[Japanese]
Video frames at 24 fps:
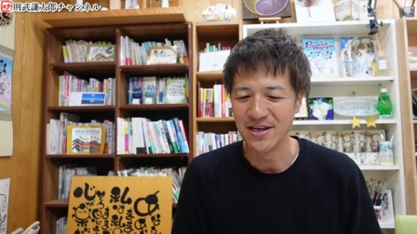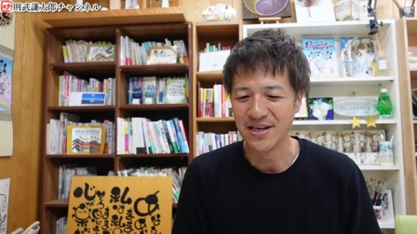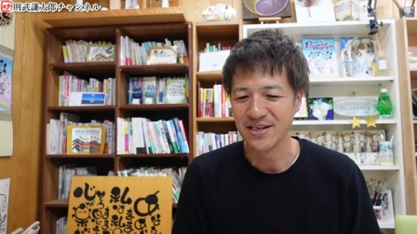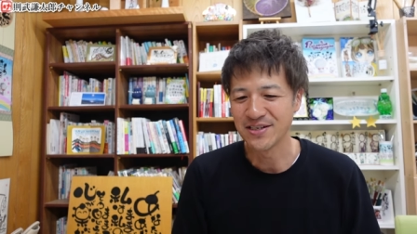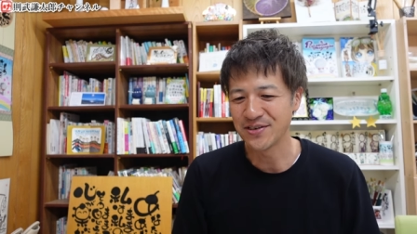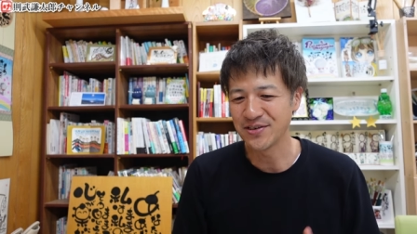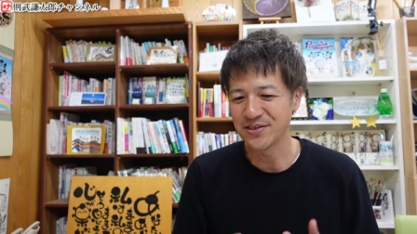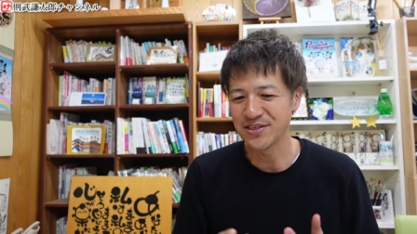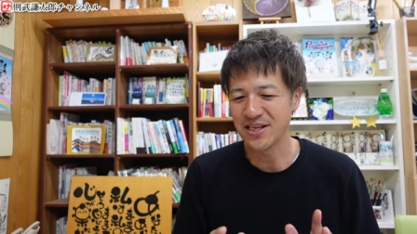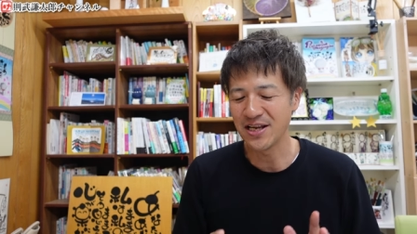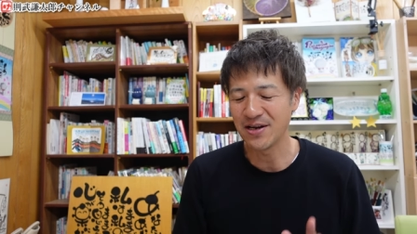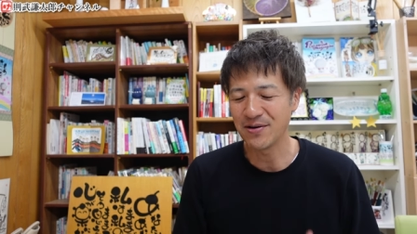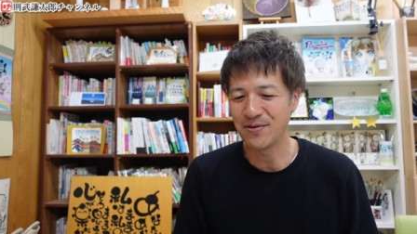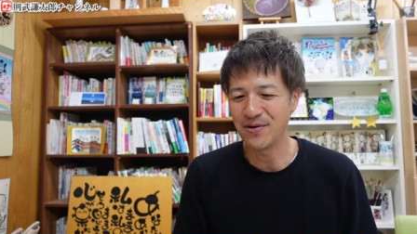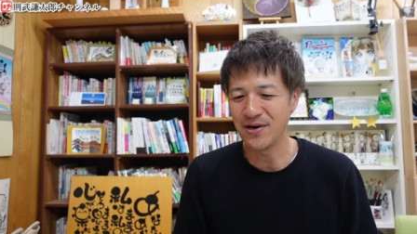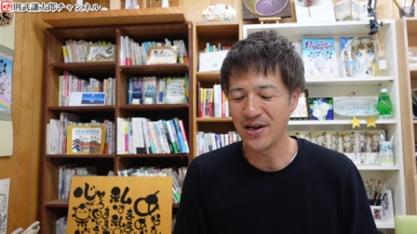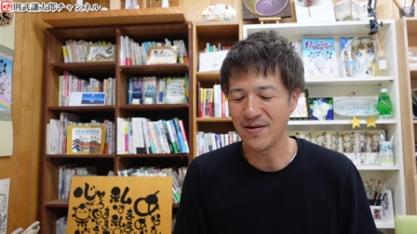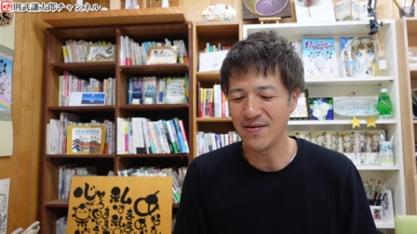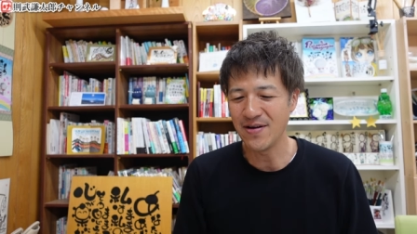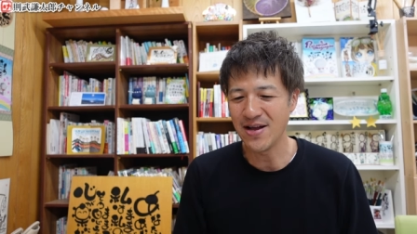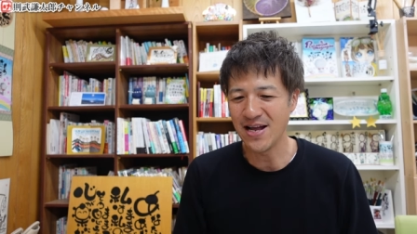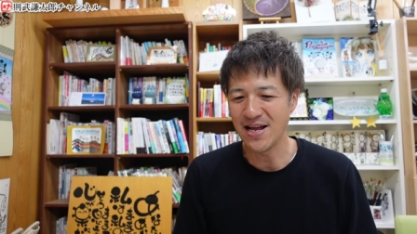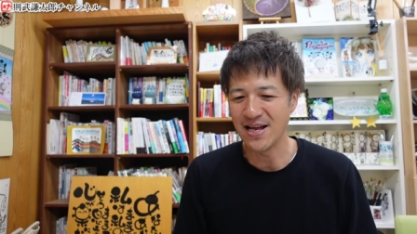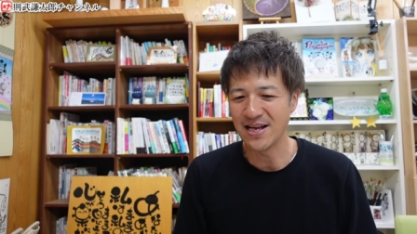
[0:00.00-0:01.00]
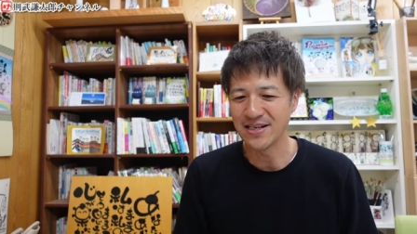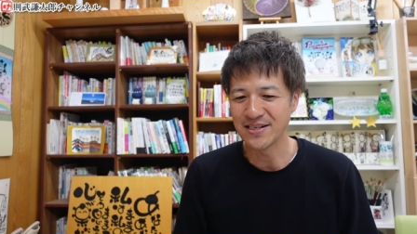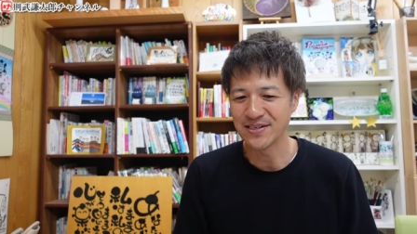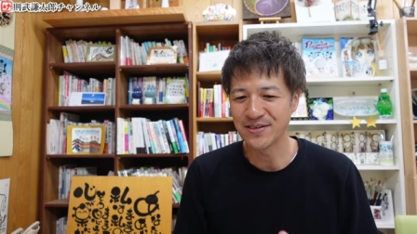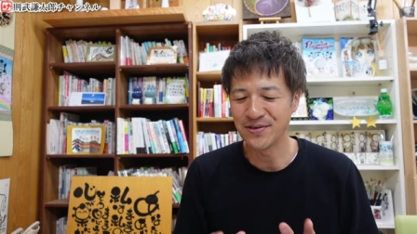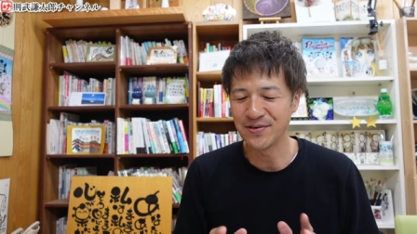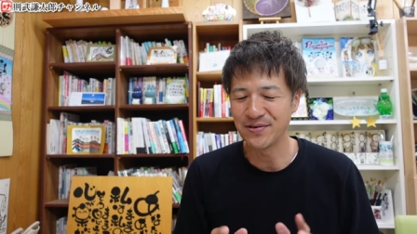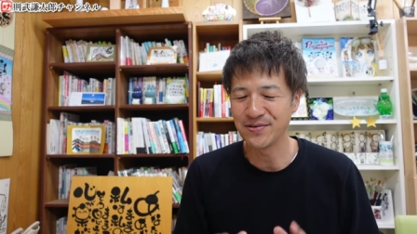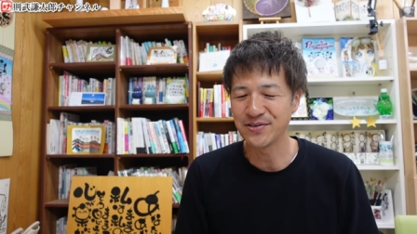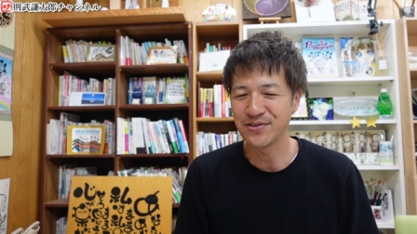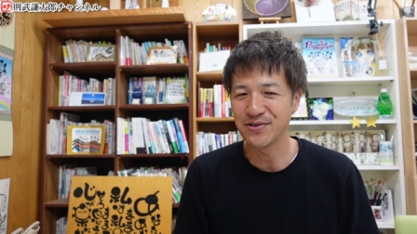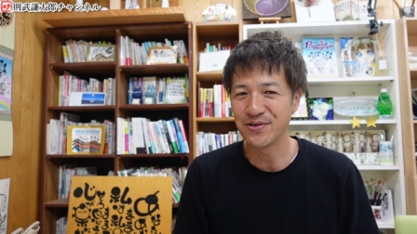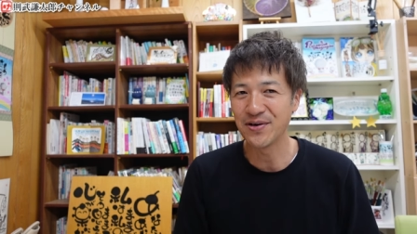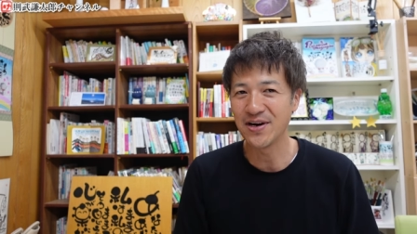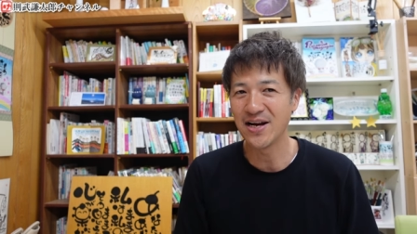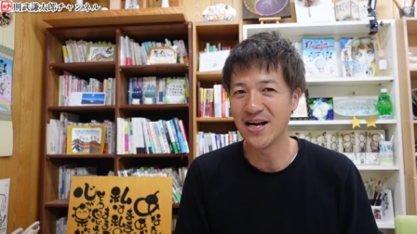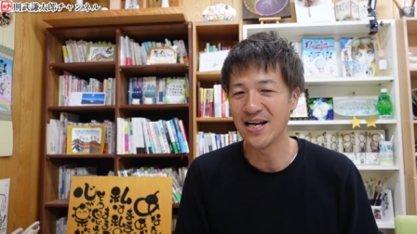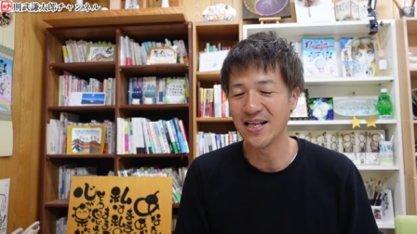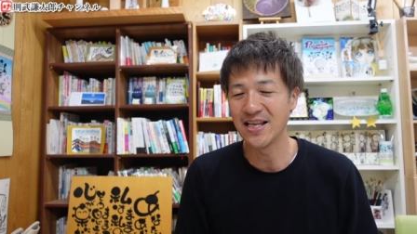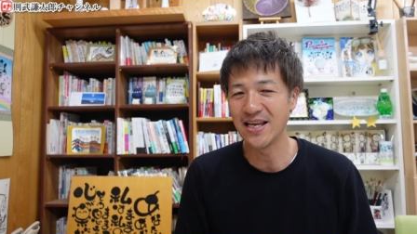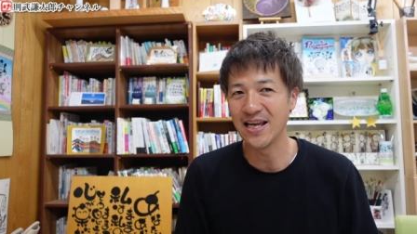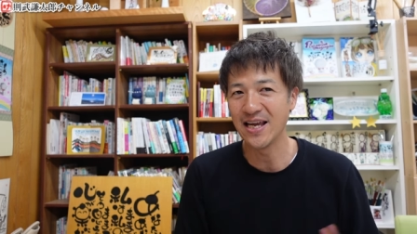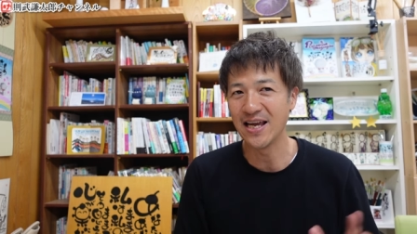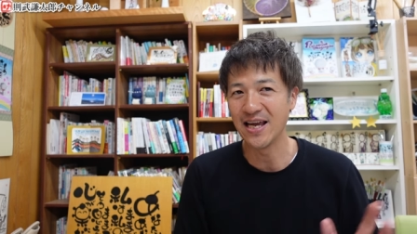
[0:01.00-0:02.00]
そしてこれはその後ろ
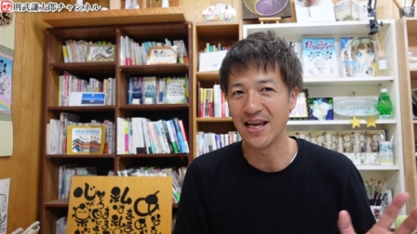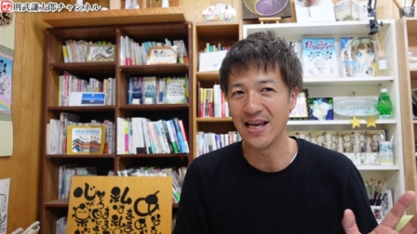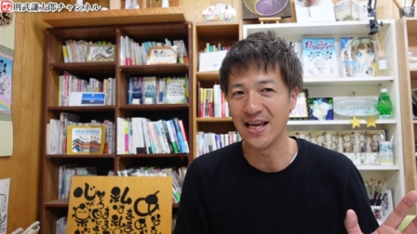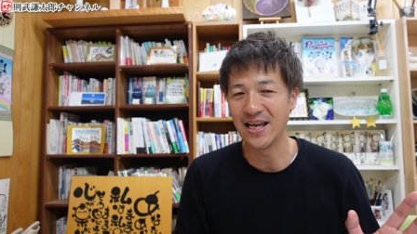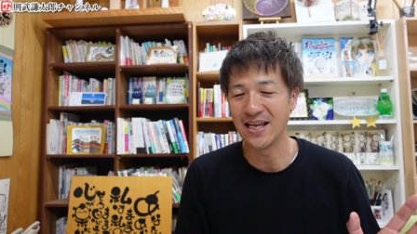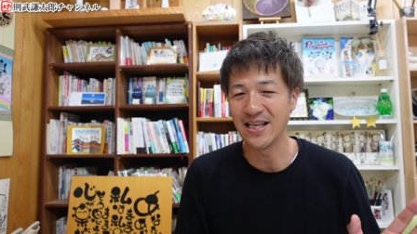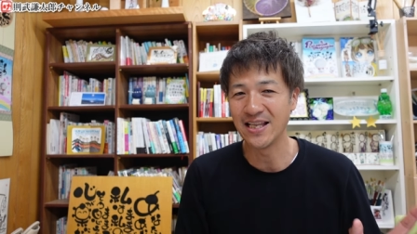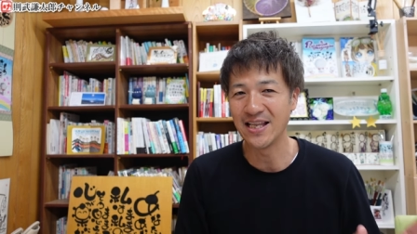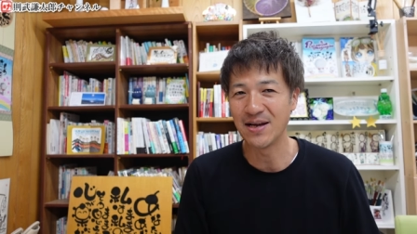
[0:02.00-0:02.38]
側で、